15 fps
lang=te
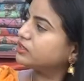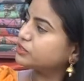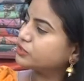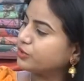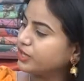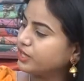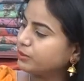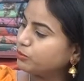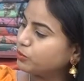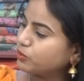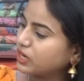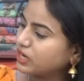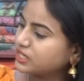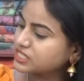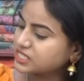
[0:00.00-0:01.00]
సో ఈ బ్లూ
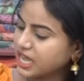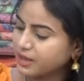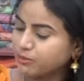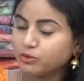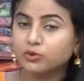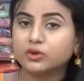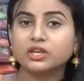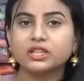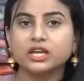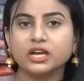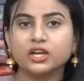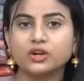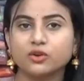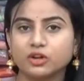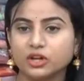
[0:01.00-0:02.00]
కలర్ స్కై బ్లూకి
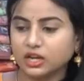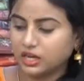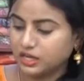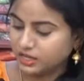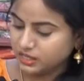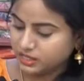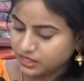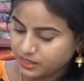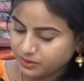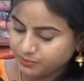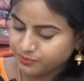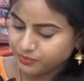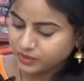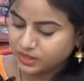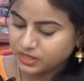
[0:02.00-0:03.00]
దగ్గరగా ఉన్న కలర్ ఇది
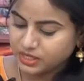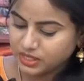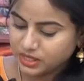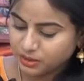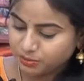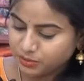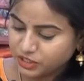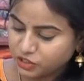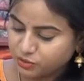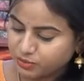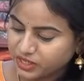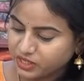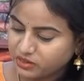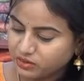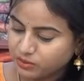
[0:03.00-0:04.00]
దీనికి పీచ్
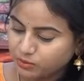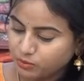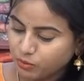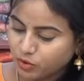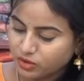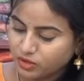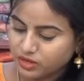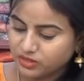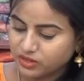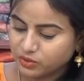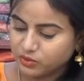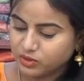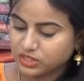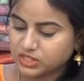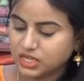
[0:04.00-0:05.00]
పింక్ బార్డర్ అంతా
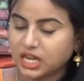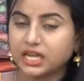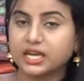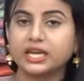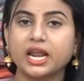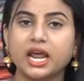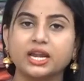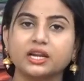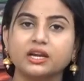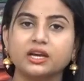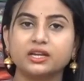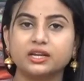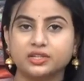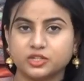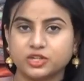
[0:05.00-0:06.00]
కూడా చాలా
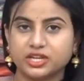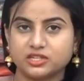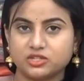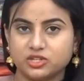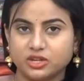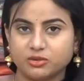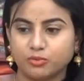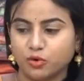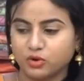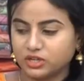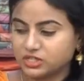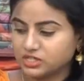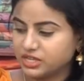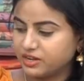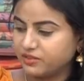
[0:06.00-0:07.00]
గ్రాండ్గా రిచ్గా ఇచ్చారు
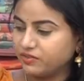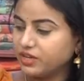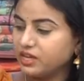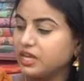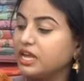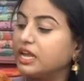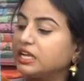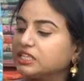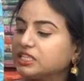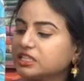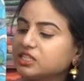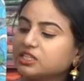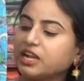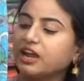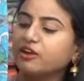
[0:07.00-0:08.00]
బార్డర్స్ అనేవి
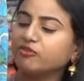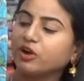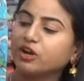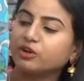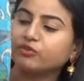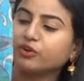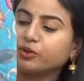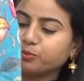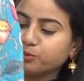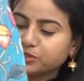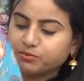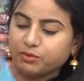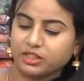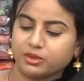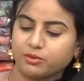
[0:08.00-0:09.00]
జస్ట్ నైన్ ఫార్టీ ఫైవ్
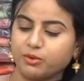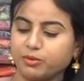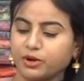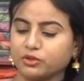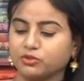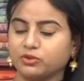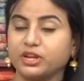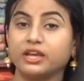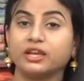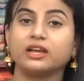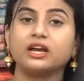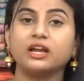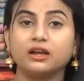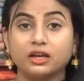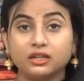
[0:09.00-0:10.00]
రూపీస్ మాత్రమే పడుతున్నాయి
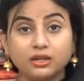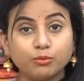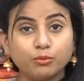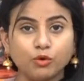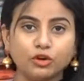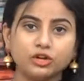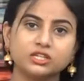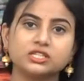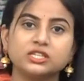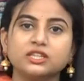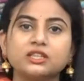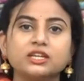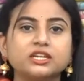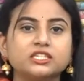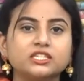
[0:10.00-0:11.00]
అంటే బార్డర్స్
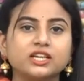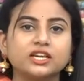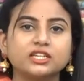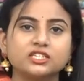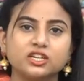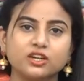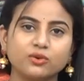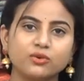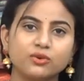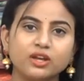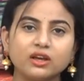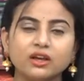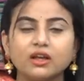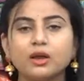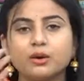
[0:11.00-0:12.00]
ఇంత రిచ్గా ఇచ్చినా
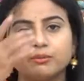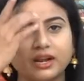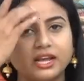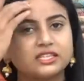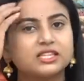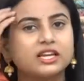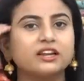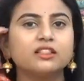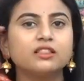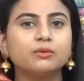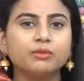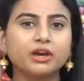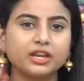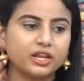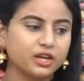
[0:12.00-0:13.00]
కూడా ప్రైస్ అనేది
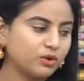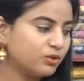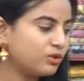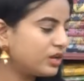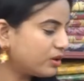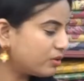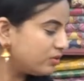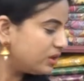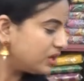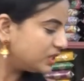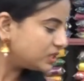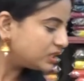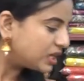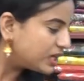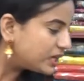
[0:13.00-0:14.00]
మరీ ఎక్కువ లేకుండా
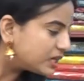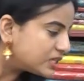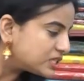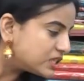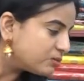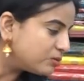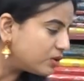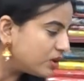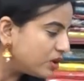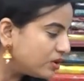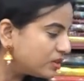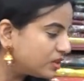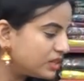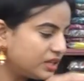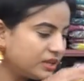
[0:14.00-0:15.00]
చాలా రీజనబుల్గా
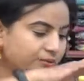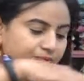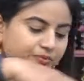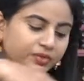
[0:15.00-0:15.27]
ఉంది ఇది